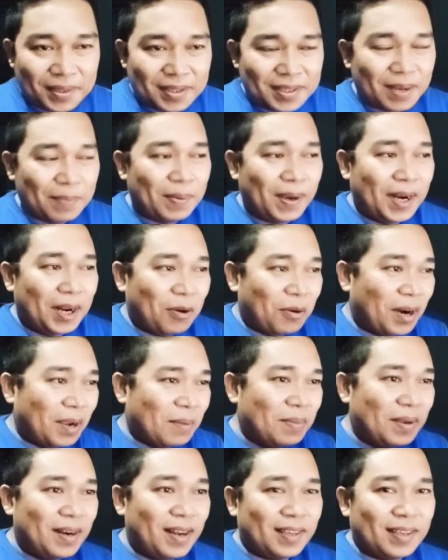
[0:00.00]
sampai ada orang
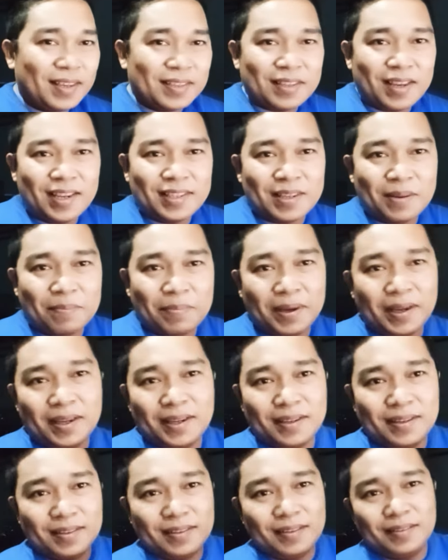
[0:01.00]
bilangnya saya sampai